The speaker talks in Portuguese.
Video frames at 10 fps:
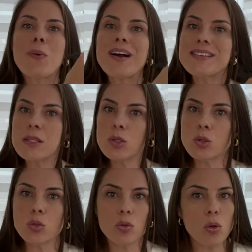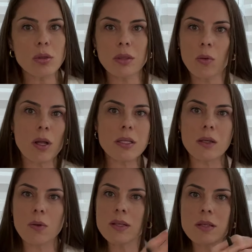quase
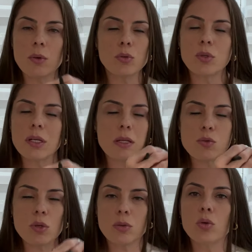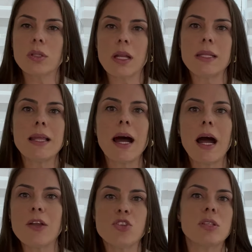quase a gordura na sua
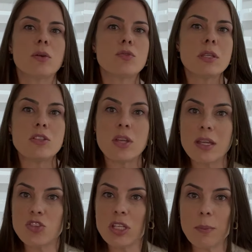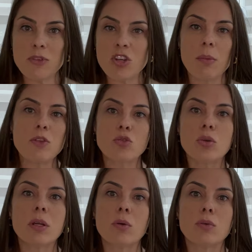totalidade, então se retira praticamente
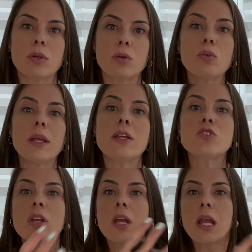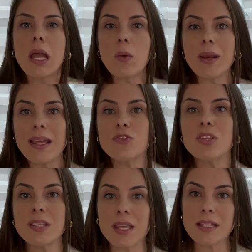toda a gordura do leite, é o
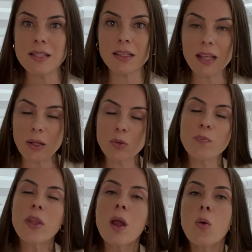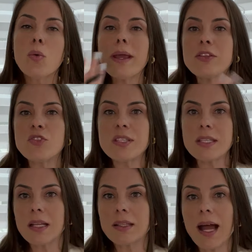leite desnatado. Um leite
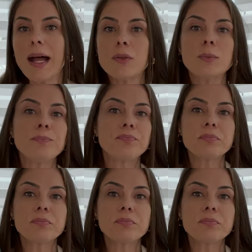desnatado